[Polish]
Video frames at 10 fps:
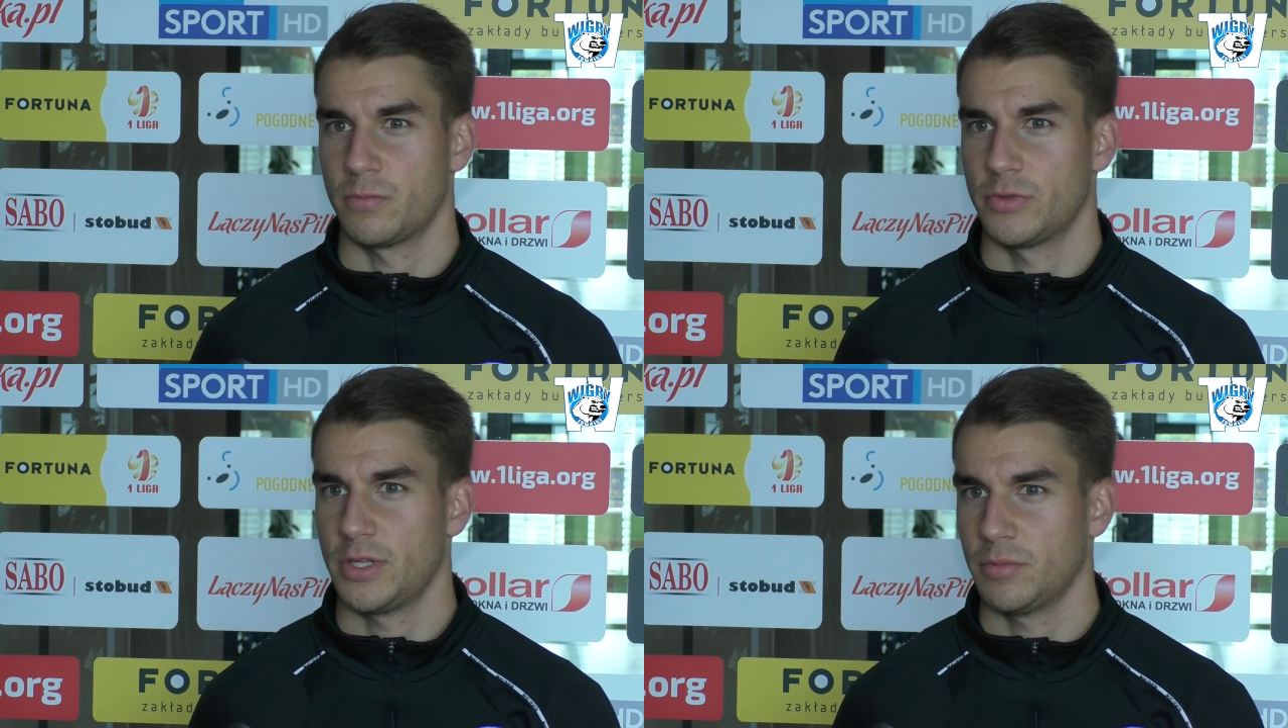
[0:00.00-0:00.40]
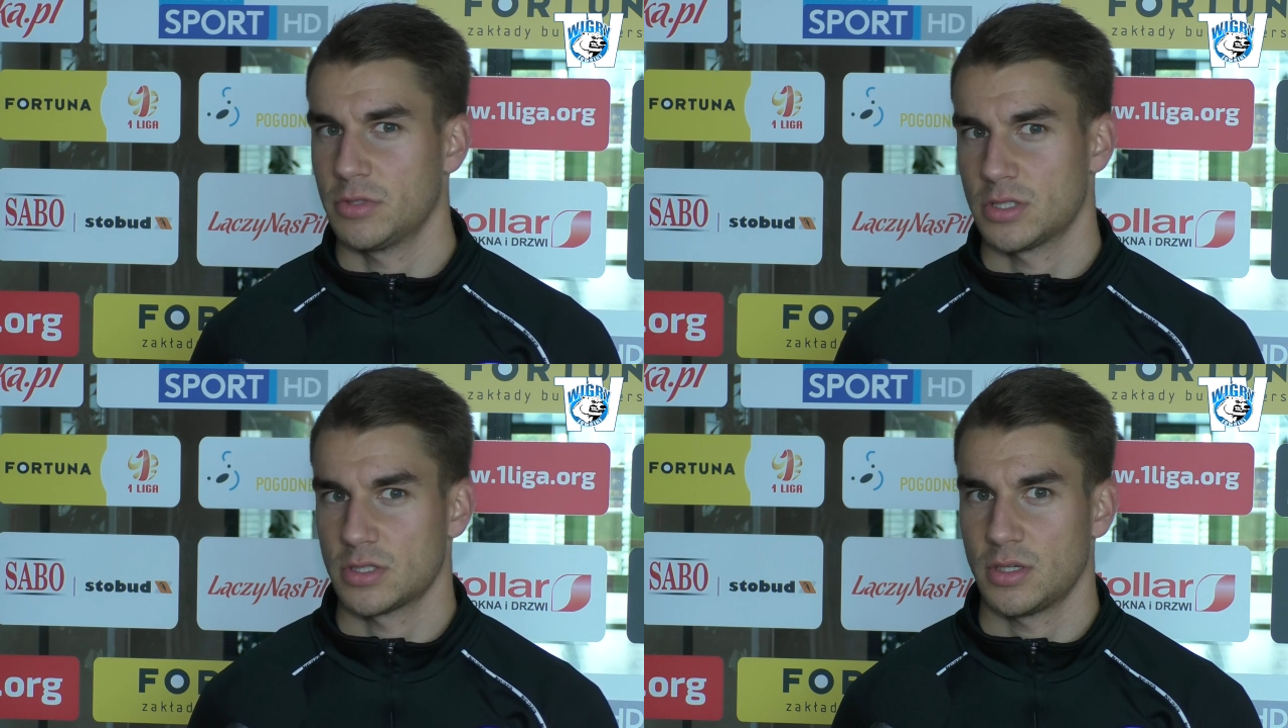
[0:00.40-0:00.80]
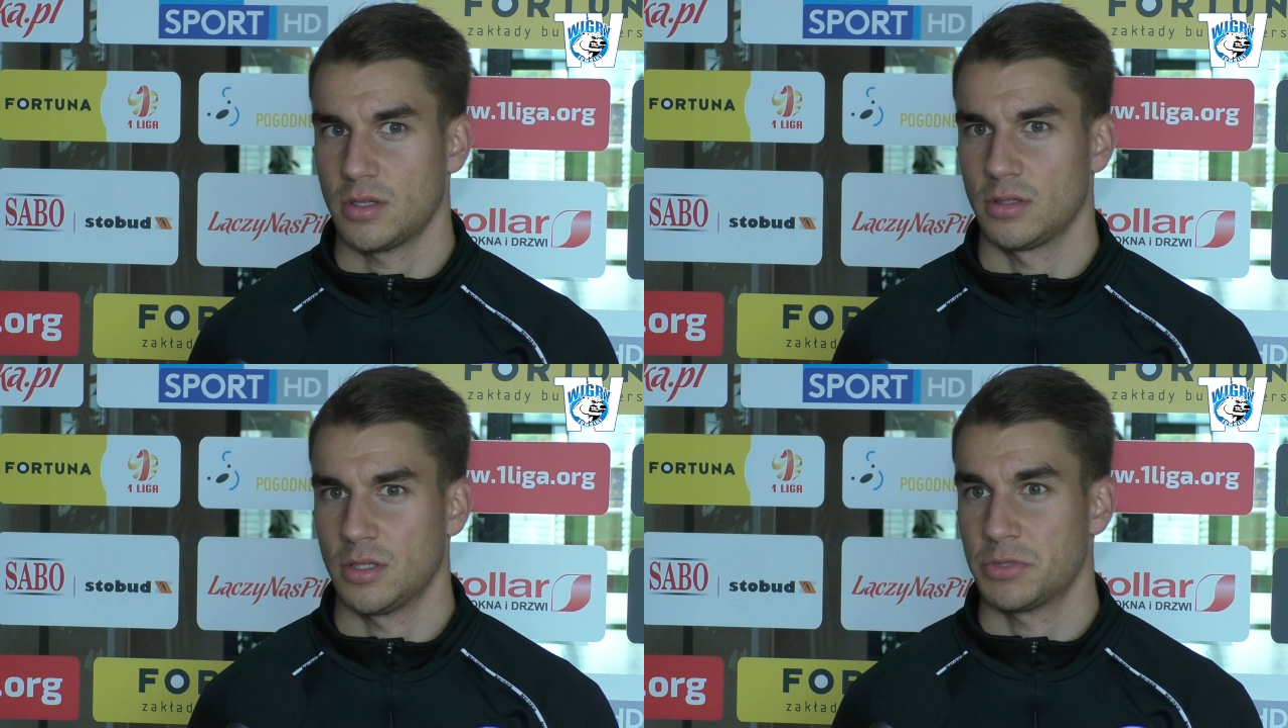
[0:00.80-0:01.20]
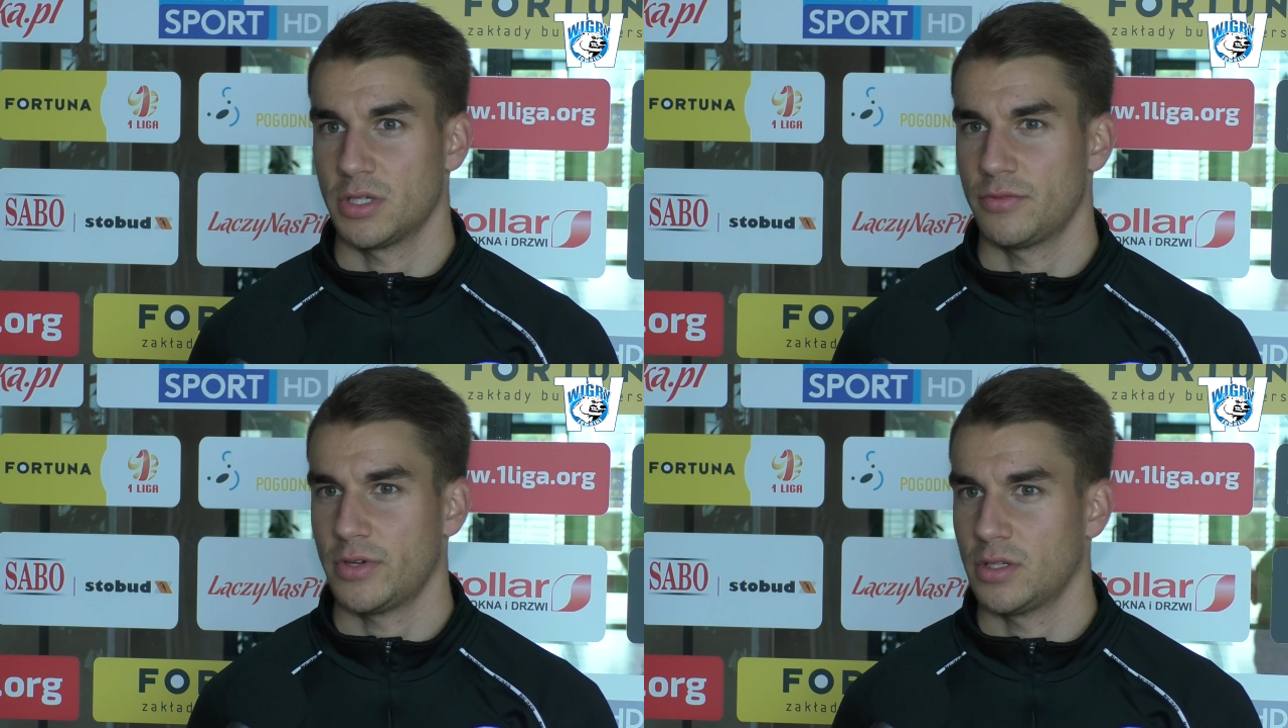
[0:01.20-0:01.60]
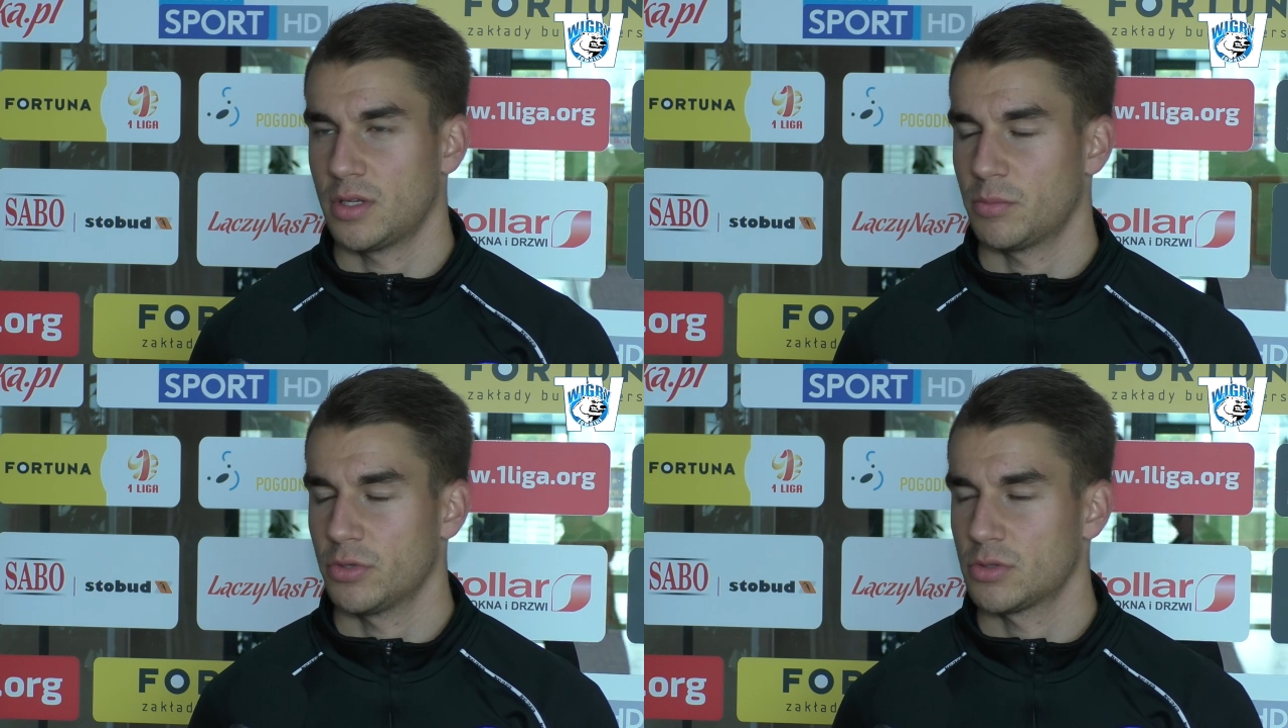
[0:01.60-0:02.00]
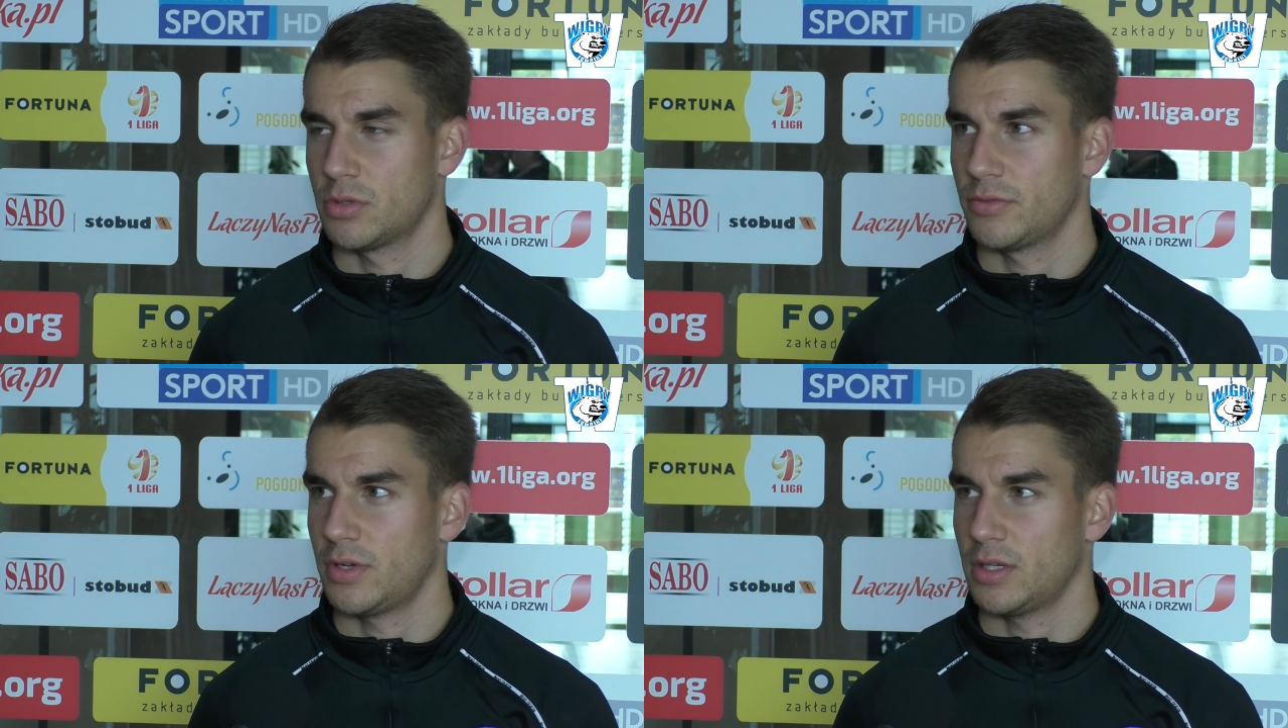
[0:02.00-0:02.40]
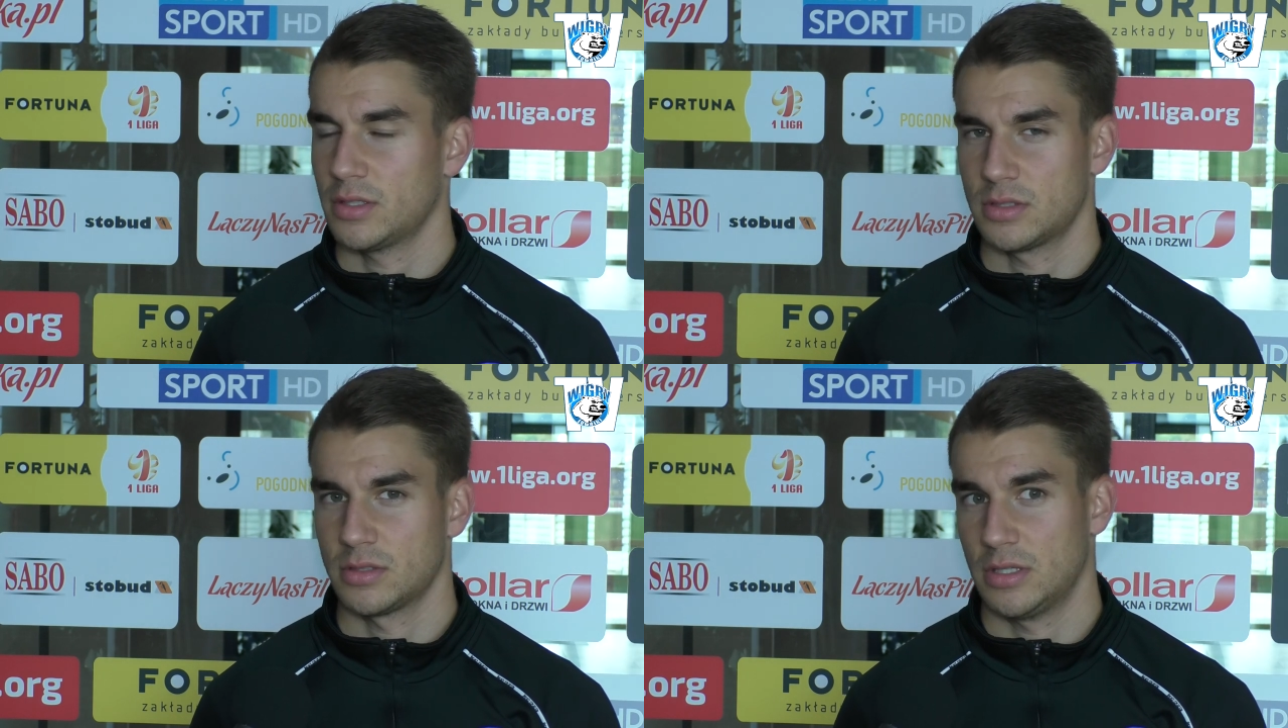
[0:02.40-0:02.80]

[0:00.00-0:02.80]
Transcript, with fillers: wydaje mi się, że nieprzegrywanie na boisku rywala jest